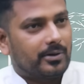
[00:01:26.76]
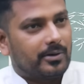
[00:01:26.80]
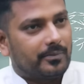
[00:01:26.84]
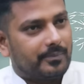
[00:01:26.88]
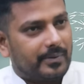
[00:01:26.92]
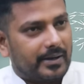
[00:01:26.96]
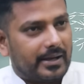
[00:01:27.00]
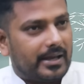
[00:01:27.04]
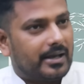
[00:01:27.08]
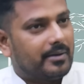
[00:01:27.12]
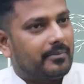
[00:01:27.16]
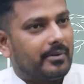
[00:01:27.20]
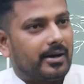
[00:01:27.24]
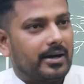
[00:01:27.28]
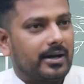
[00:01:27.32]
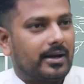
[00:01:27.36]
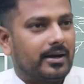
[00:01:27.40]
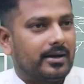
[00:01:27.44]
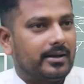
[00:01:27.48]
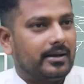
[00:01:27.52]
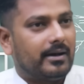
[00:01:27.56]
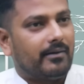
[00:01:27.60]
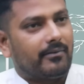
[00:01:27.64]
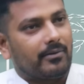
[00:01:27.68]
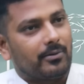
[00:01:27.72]
ஒரு பெரிய
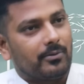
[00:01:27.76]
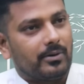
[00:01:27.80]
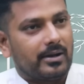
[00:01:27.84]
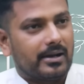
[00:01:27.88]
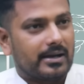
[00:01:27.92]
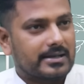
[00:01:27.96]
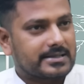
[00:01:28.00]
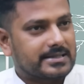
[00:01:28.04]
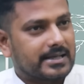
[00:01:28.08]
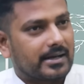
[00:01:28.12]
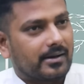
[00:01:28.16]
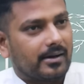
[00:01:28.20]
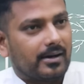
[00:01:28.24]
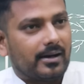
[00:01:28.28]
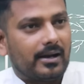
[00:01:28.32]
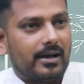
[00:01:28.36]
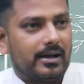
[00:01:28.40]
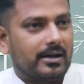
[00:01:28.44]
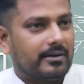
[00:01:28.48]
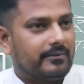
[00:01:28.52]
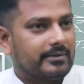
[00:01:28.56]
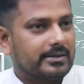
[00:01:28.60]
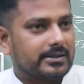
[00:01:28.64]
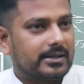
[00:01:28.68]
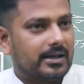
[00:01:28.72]
மாநாடு அவருடைய ரசிகர்கள்
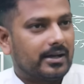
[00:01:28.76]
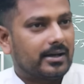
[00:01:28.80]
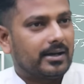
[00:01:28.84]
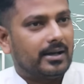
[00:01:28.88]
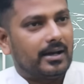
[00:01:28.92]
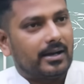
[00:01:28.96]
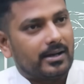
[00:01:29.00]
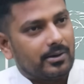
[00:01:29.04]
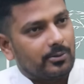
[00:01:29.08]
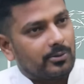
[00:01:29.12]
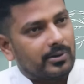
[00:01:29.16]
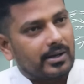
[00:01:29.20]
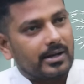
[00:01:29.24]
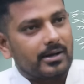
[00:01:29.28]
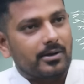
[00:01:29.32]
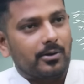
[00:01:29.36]
எல்லாம் அங்க வந்தாங்க அங்க